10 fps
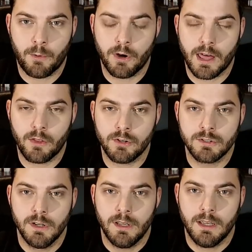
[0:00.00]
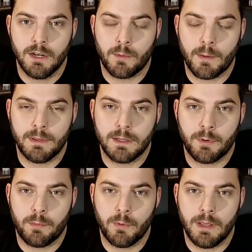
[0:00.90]
elaborados y normalmente
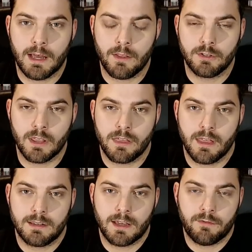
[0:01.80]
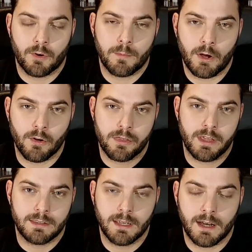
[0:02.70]
pues publicados de cierta forma o
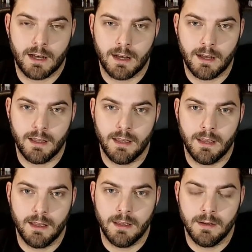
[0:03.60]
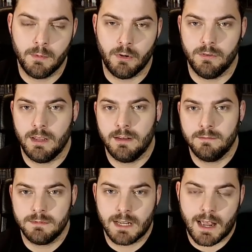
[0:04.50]
cierta eh, bueno
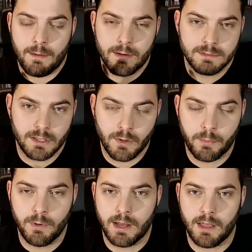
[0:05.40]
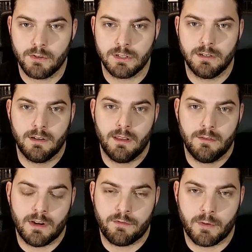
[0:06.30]
eh, se acaban siendo publicados en,
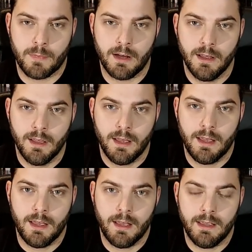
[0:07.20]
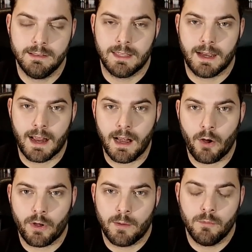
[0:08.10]
una forma eh,
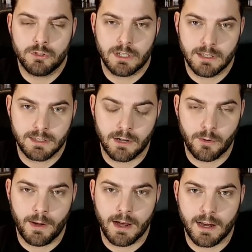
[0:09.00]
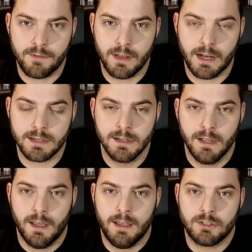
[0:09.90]
integral aunque muchas de estas novelas gráficas
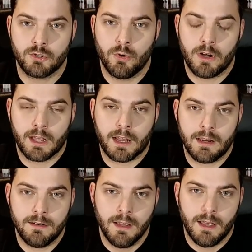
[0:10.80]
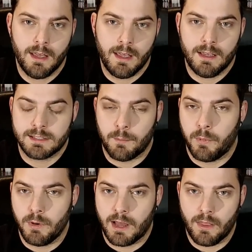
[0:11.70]
en su origen se han
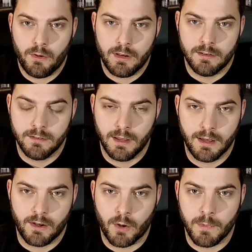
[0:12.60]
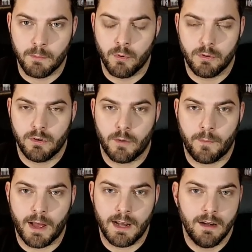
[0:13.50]
publicado en, en, comic book
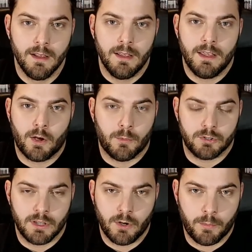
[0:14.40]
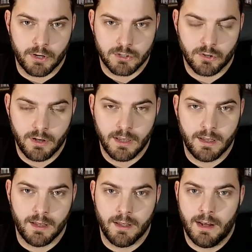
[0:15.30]
normal y como os digo por eso
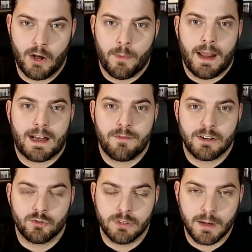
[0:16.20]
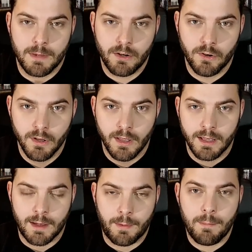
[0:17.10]
la novela gráfica es un término
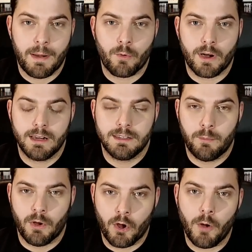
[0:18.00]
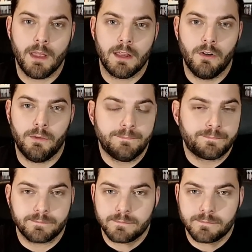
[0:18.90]
que vale para cualquier tipo de cómic no